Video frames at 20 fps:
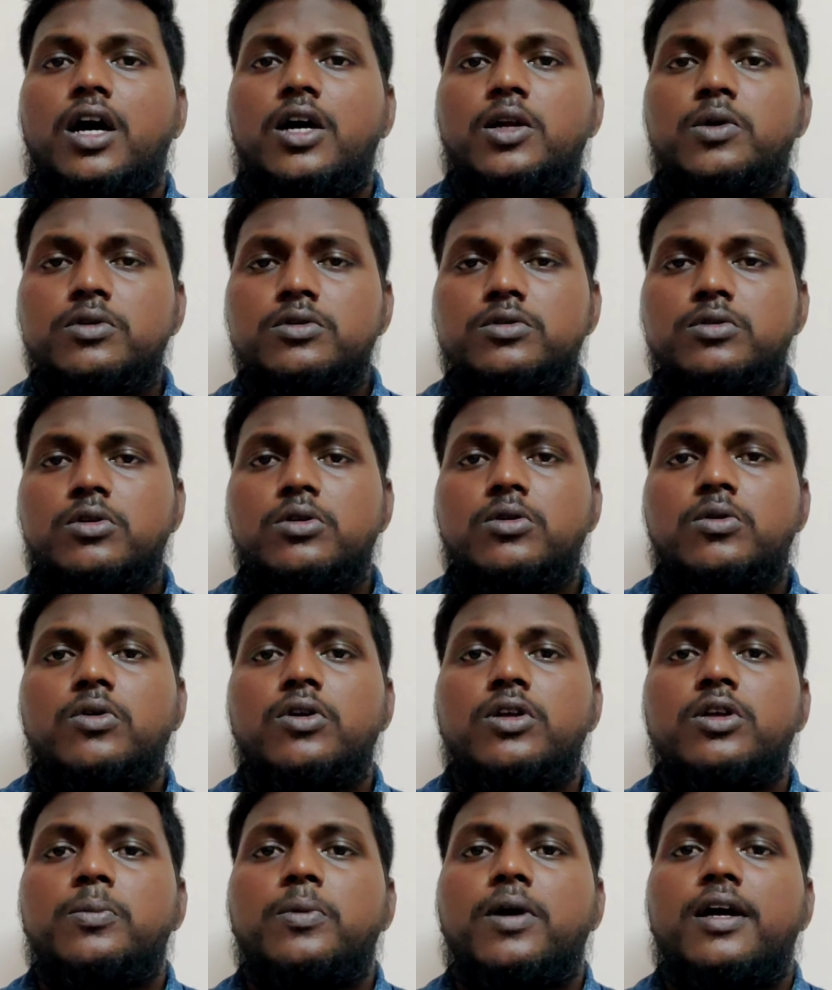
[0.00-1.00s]
அறுபத்தோரு
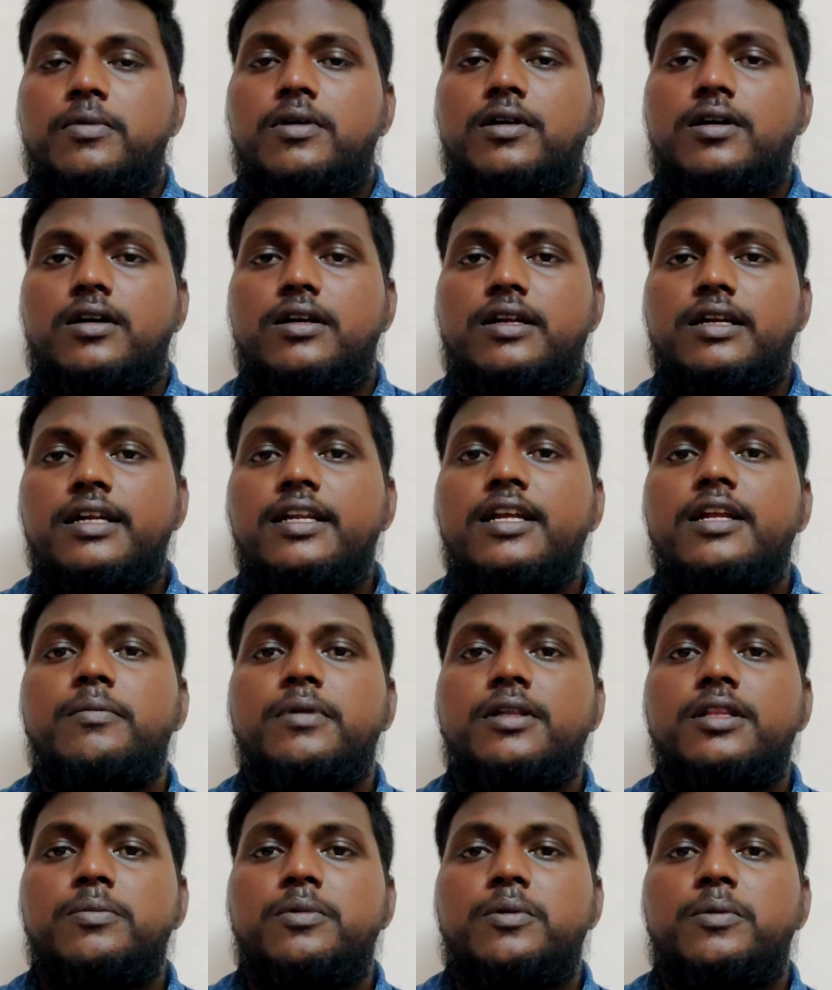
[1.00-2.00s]
கோடி ரூபாய்
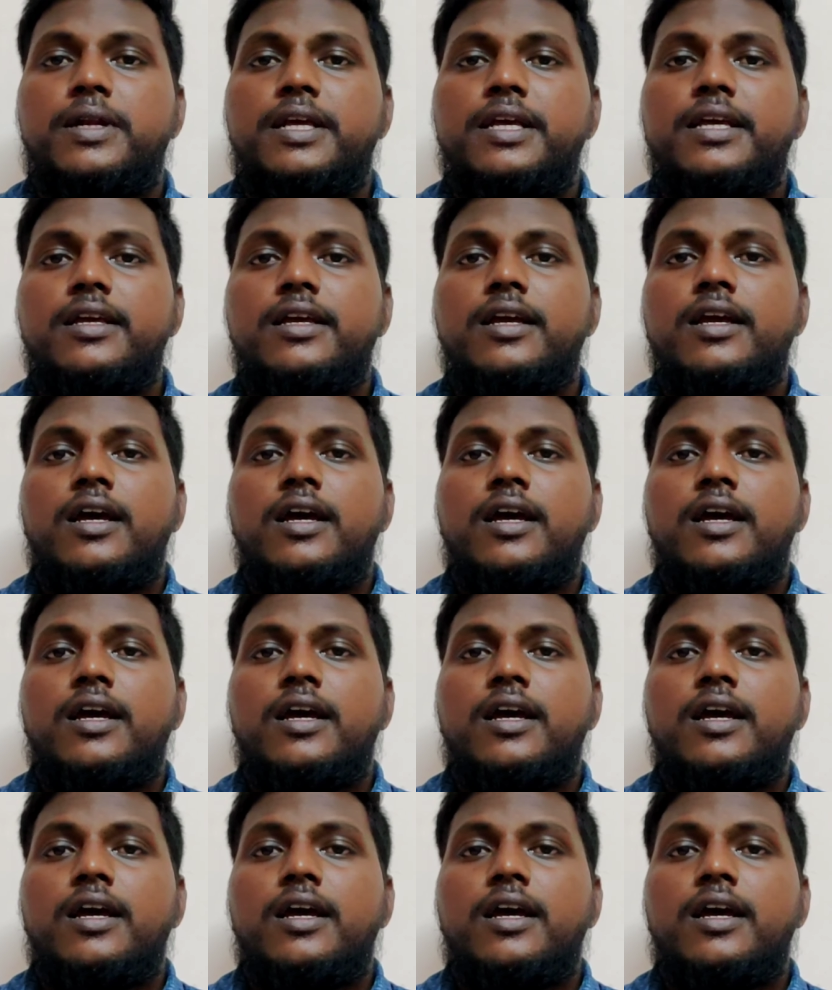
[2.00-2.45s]
இந்தியன் மதிப்புப்படி